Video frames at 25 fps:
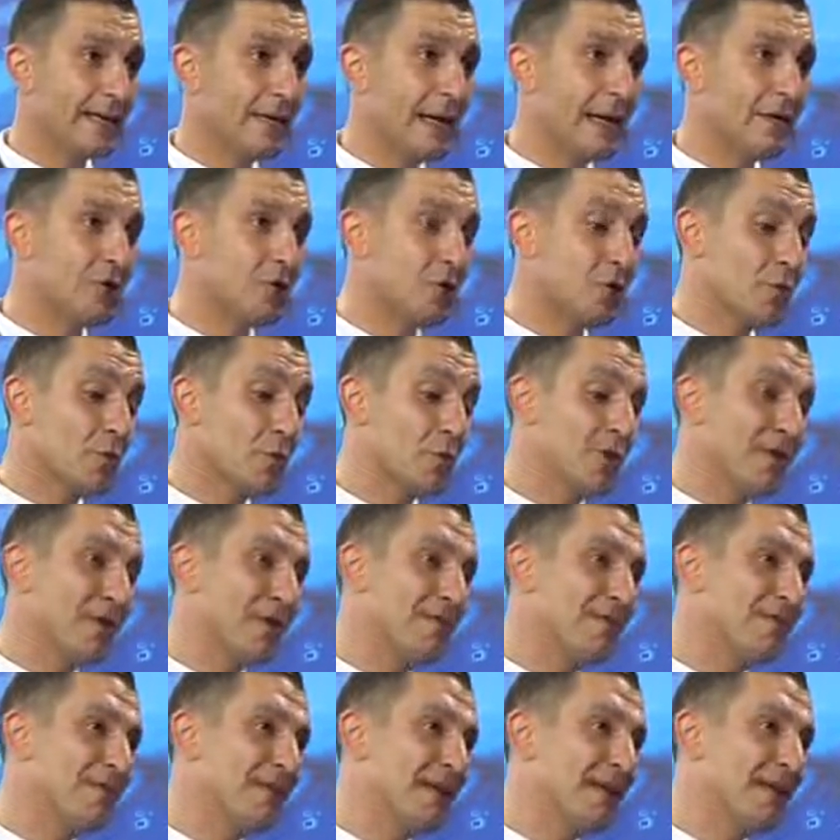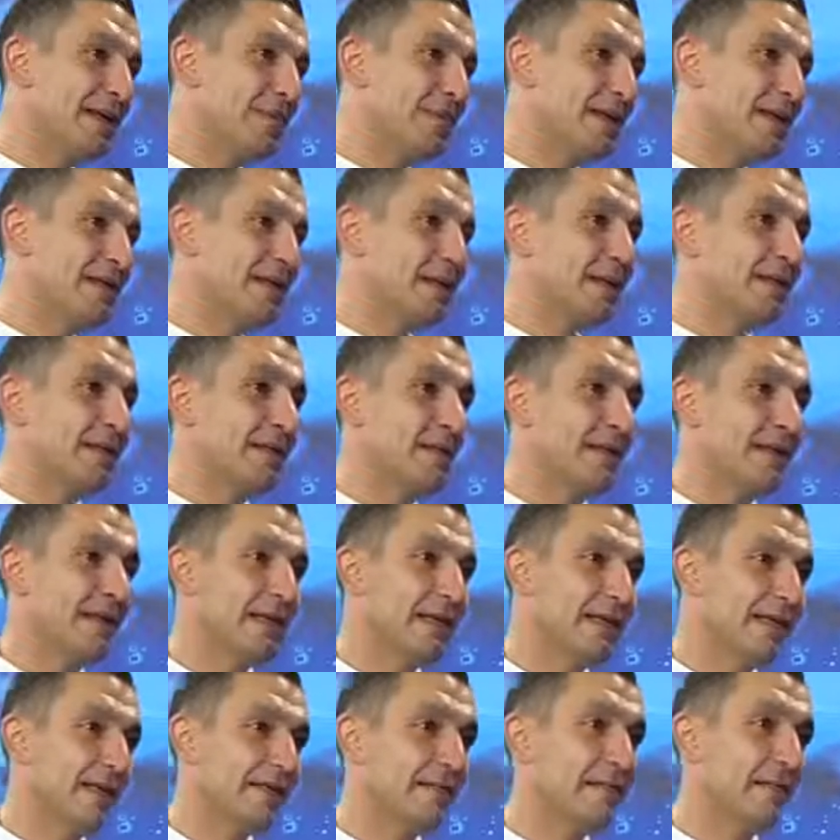daha çok böyle frene basan
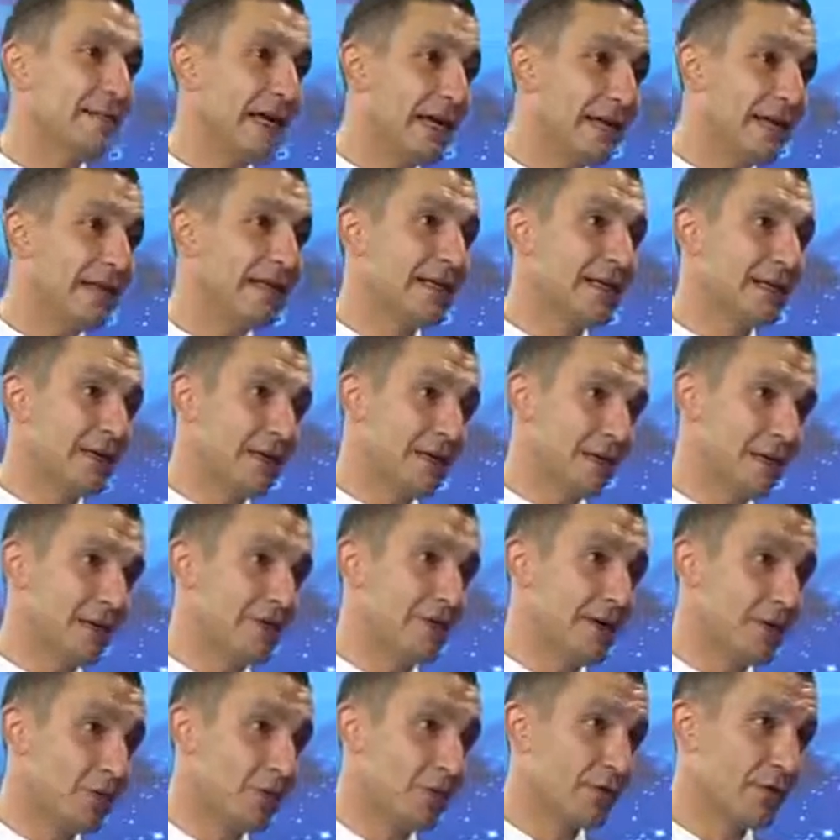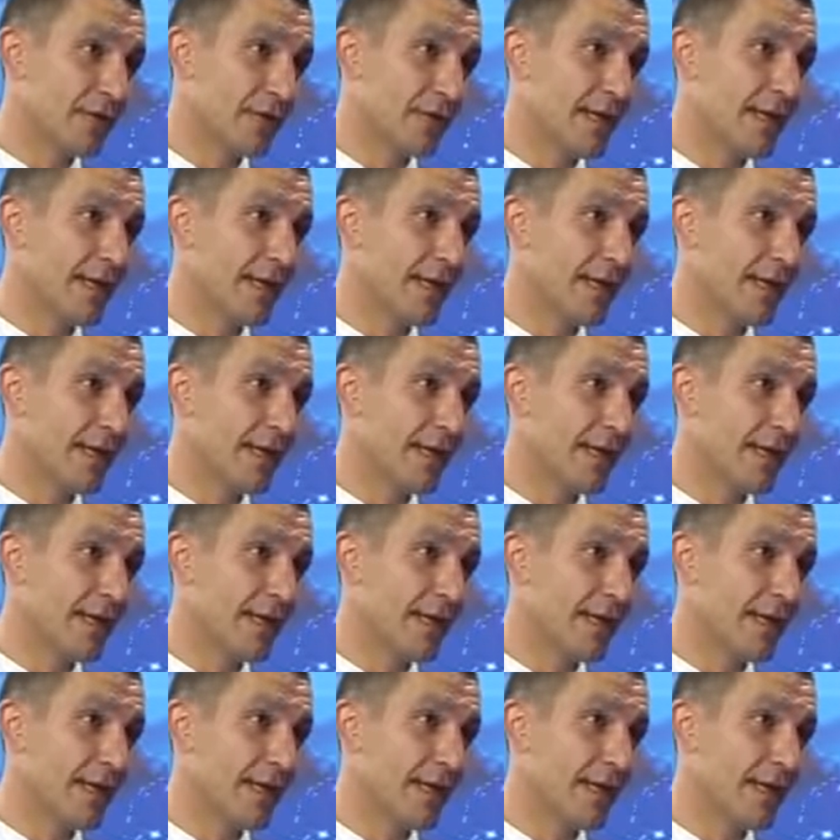isimler de e, var orada.